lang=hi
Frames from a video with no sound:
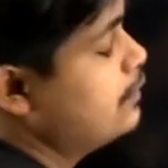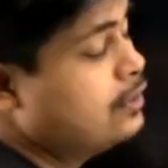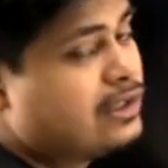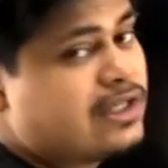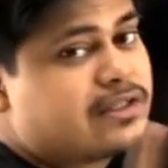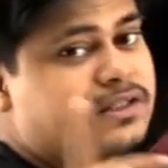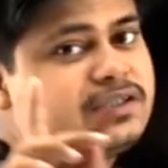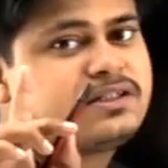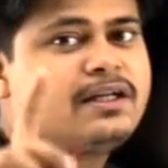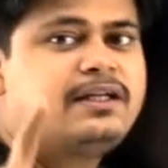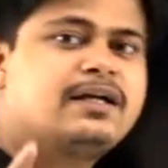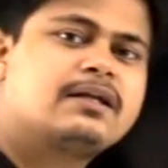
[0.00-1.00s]
किसकी
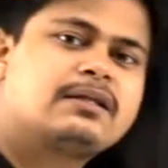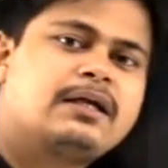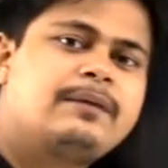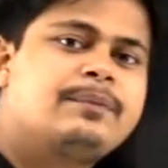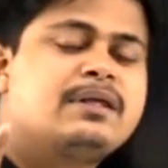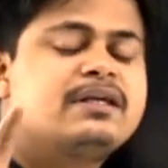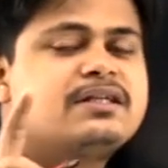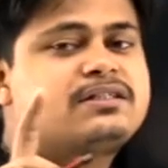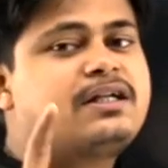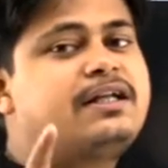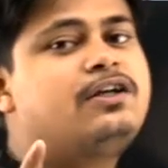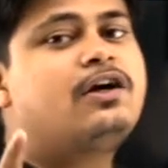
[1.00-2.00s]
स्टडी करती है
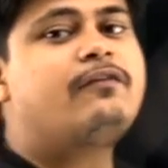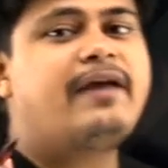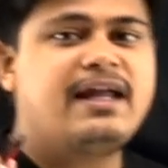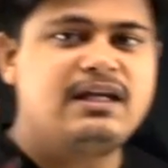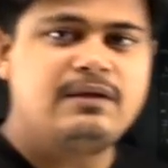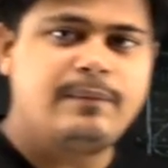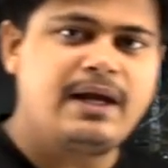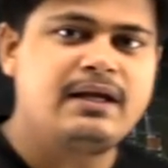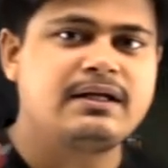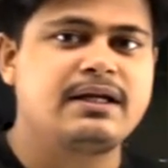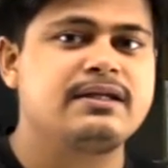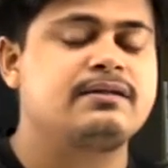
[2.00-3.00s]
स्टडी ऑफ
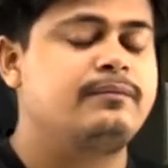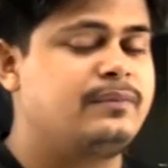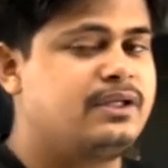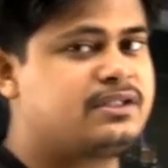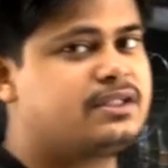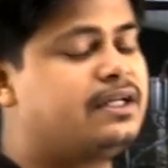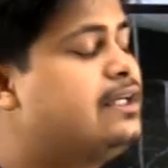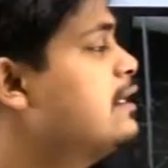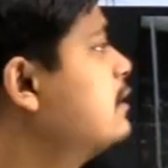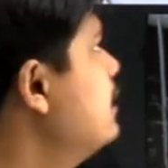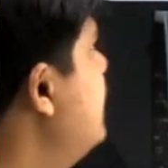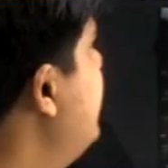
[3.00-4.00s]
एलिमेंट की स्टडी
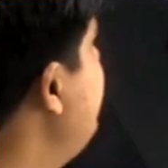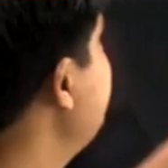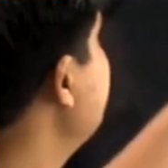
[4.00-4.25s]
करता है